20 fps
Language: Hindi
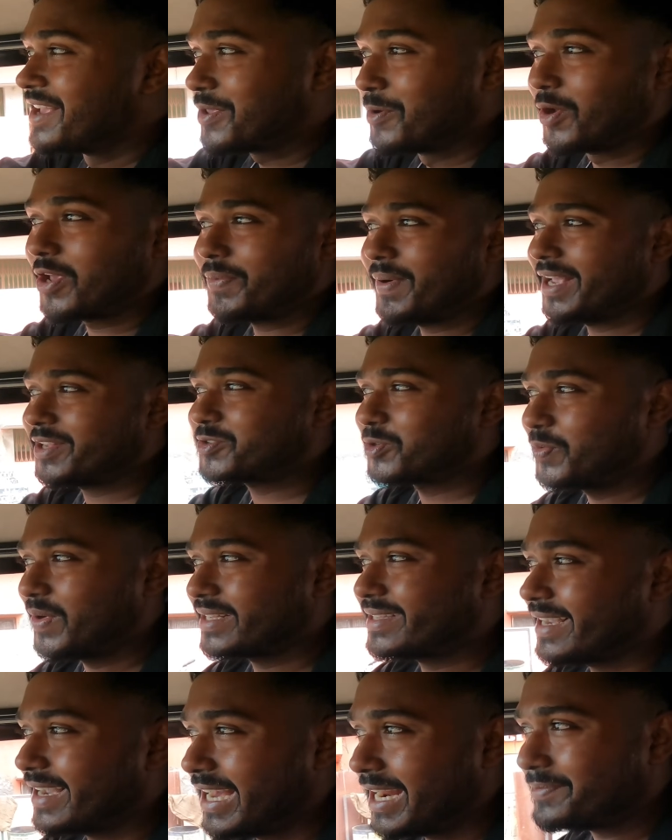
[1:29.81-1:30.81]
क्योंकि भाई
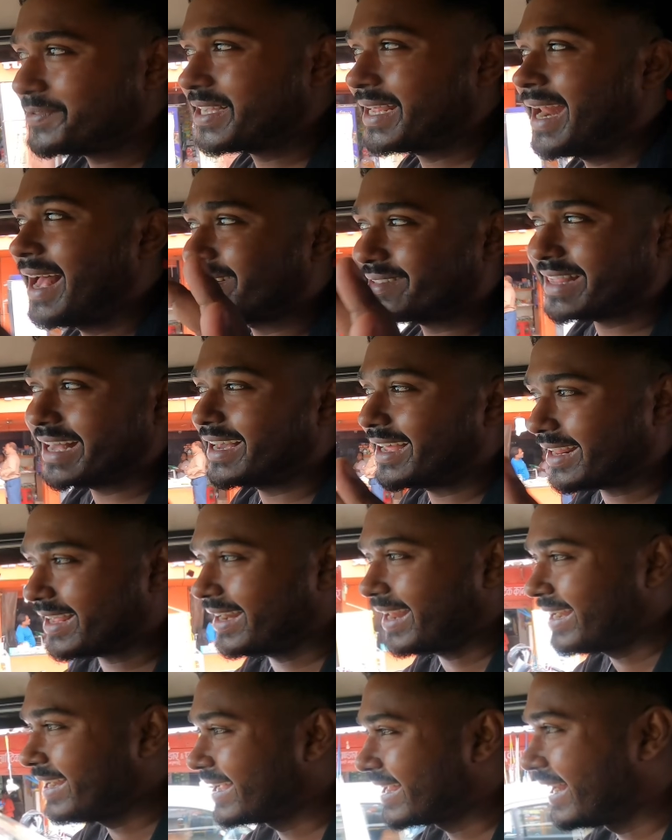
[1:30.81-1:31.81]
सुबह से घर से नाश्ता
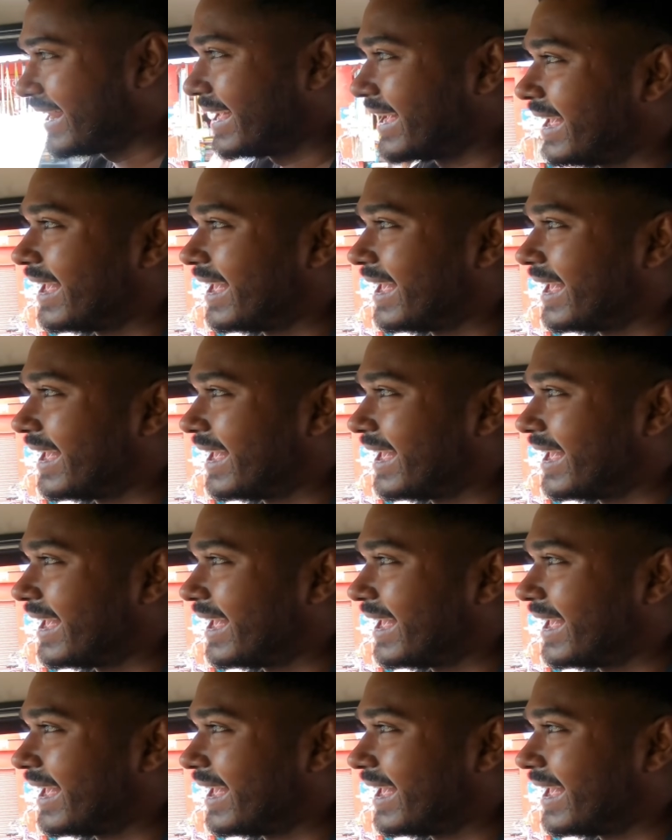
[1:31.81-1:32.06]
करके नहीं निकले